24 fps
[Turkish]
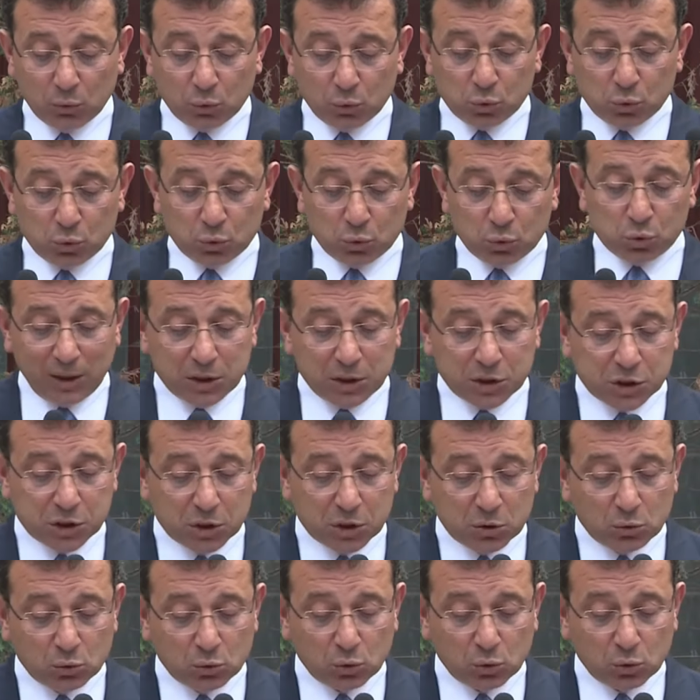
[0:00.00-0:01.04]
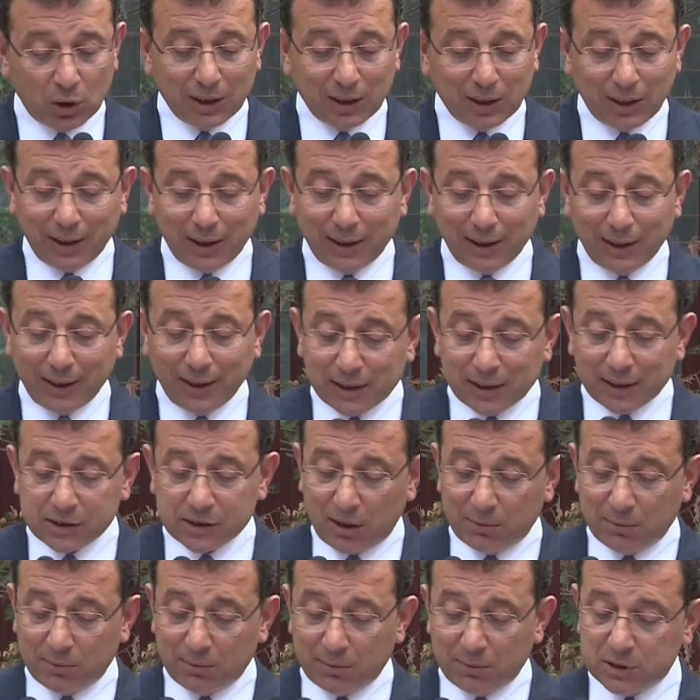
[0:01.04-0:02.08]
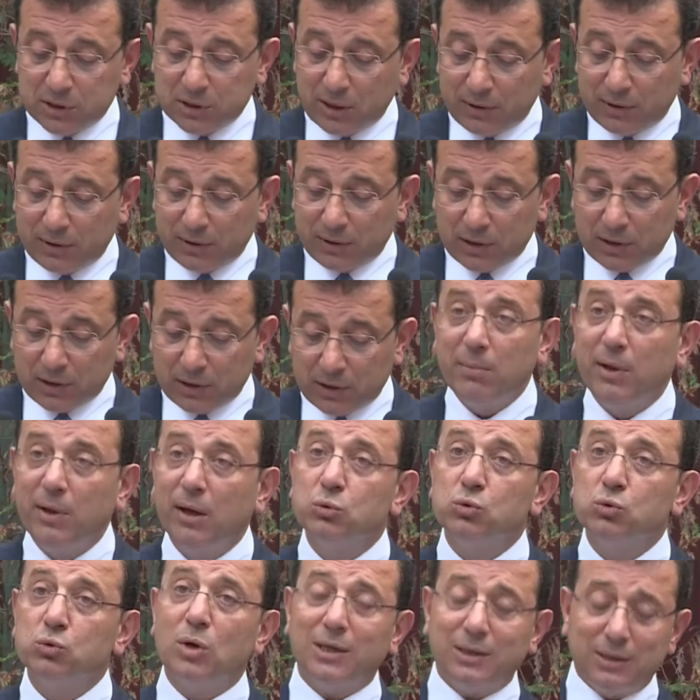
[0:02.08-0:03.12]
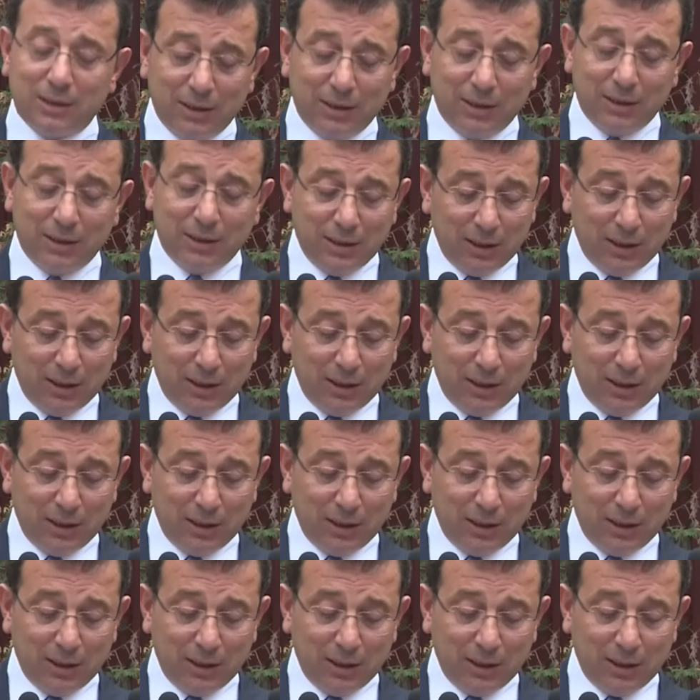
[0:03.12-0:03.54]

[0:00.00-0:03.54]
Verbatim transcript: usule ilişkin kurallar anayasamızda ve temel mevzuat